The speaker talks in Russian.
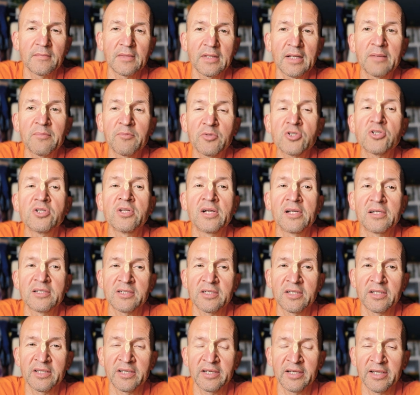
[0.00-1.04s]
Можно ли с
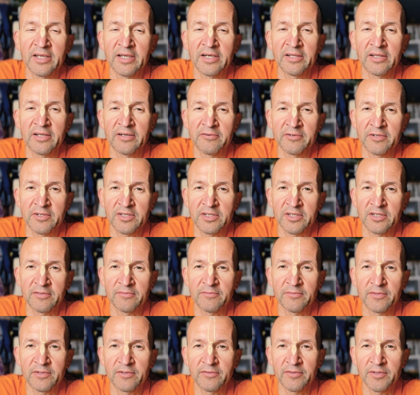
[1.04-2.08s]
этой гьяной войти
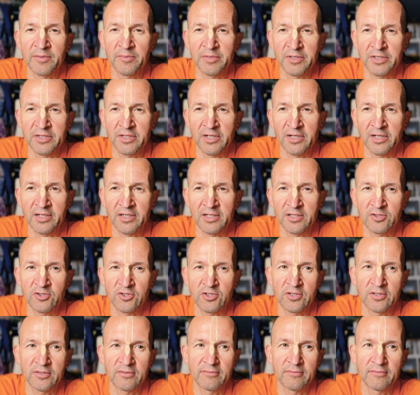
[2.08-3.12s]
в обитель
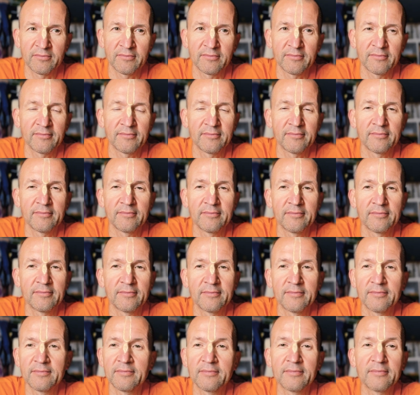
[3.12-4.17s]
Кришны?
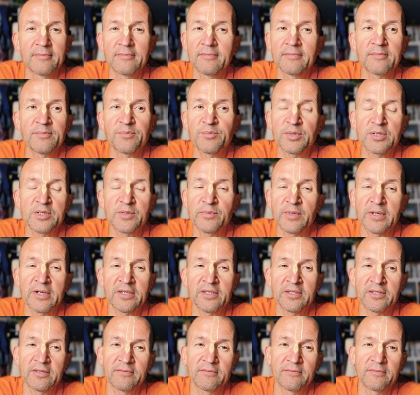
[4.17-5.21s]
Без
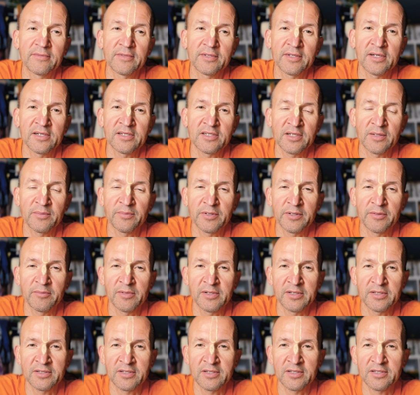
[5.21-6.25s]
бхакти нельзя
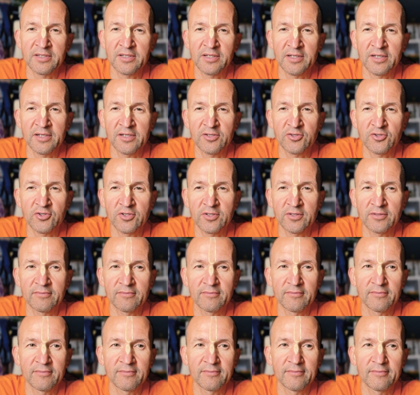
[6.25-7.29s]
приблизиться к Кришне.
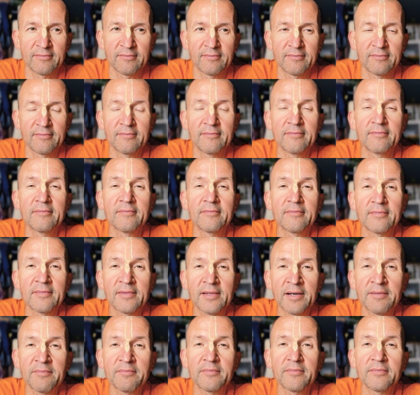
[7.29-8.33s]

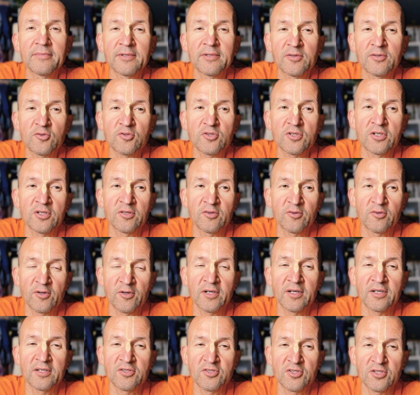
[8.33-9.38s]
Нам нужно
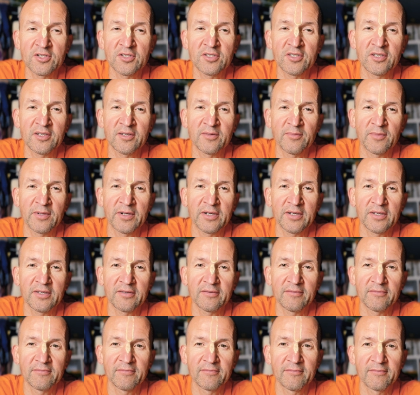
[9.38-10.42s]
только чистая бхакти.
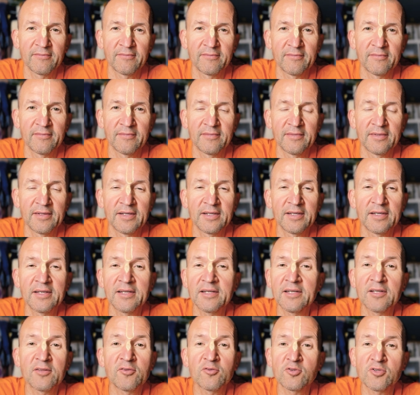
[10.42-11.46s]

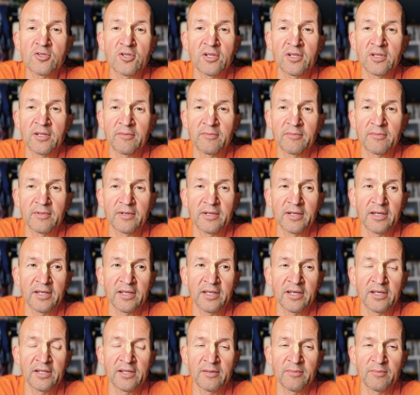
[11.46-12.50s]
Не нужно нам
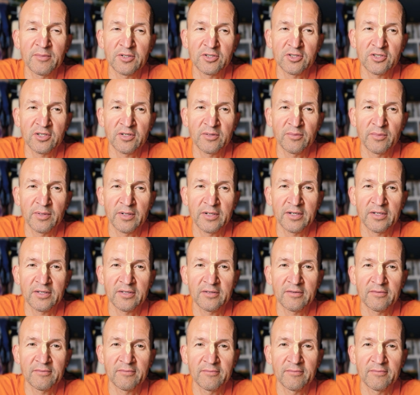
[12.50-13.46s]
Яна Миша Бхакти.